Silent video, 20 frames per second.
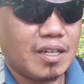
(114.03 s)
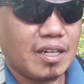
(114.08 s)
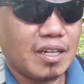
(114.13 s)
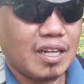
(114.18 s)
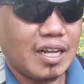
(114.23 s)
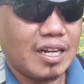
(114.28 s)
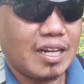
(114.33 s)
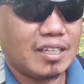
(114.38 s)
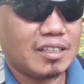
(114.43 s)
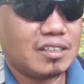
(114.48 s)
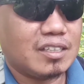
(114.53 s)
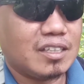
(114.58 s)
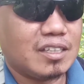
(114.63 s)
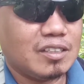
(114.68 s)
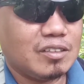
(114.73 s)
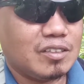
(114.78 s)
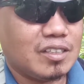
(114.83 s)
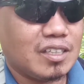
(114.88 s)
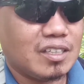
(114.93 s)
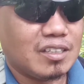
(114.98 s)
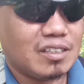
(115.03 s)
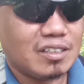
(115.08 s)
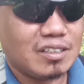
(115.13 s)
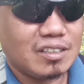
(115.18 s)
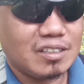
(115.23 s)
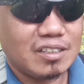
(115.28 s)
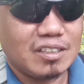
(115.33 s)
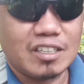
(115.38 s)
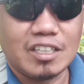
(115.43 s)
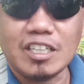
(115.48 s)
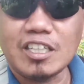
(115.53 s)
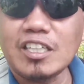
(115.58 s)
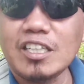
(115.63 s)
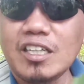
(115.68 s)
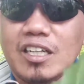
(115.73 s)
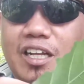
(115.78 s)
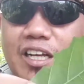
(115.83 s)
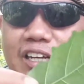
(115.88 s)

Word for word: palat begitu ya ilet lah